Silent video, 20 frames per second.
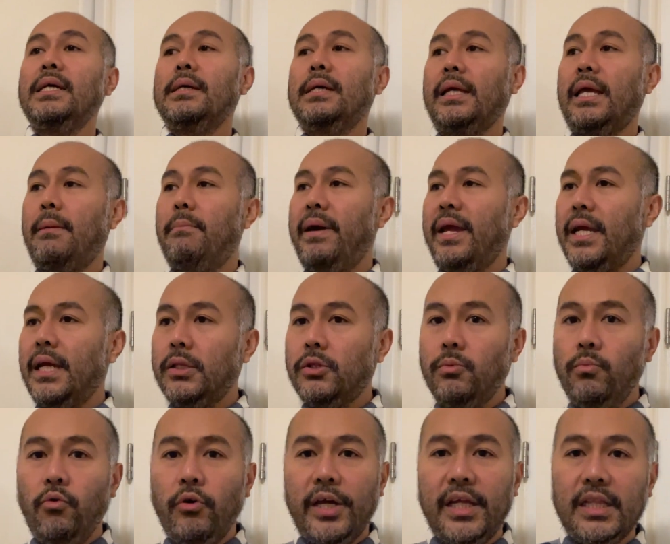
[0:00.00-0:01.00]
ya baik
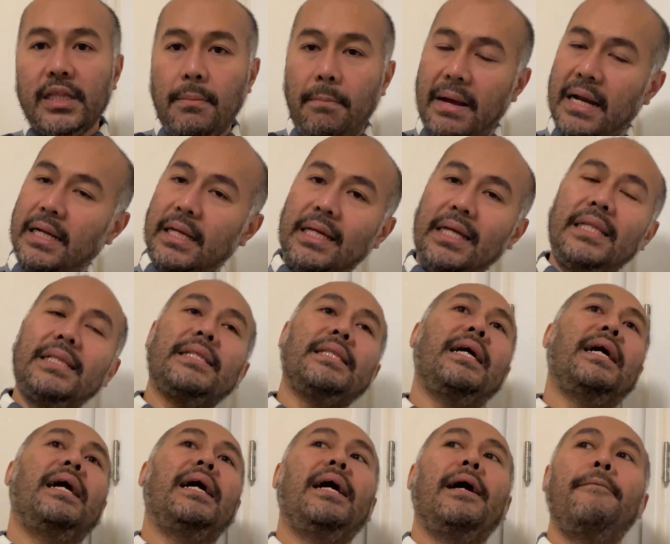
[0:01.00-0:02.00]
itu mungkin teman
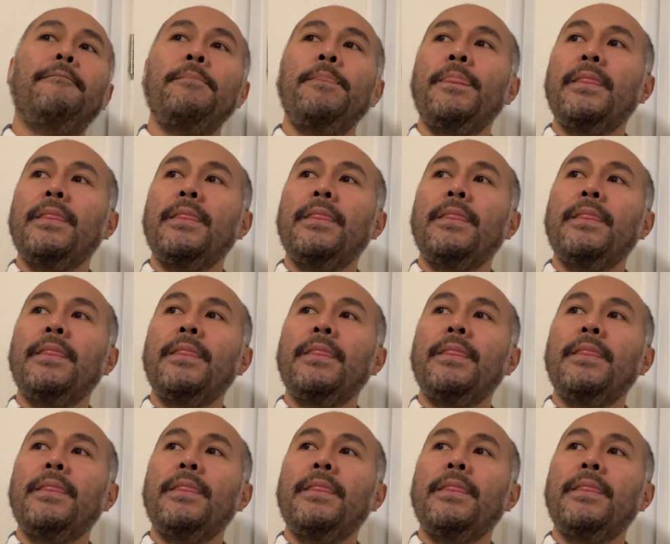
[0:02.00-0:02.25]
kita